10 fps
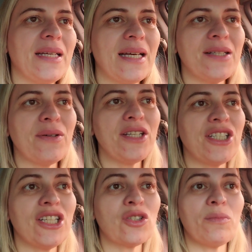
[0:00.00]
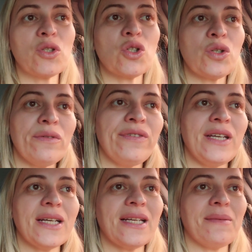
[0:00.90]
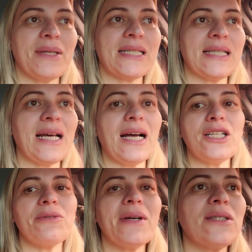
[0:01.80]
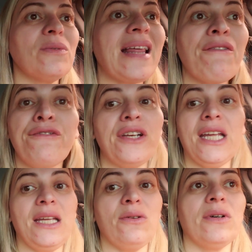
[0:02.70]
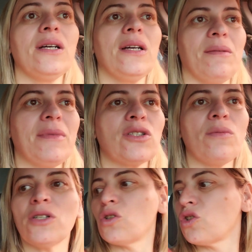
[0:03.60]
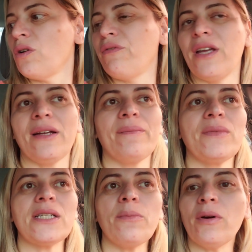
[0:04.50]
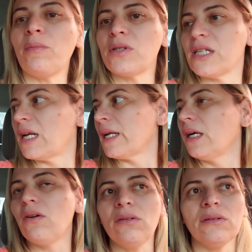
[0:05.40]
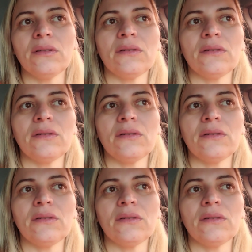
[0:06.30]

E é isso aí, gente. Começou a chover aqui na minha cidade, mas não tá frio mas começou a chover. Você não pegou a brusinha lá, não?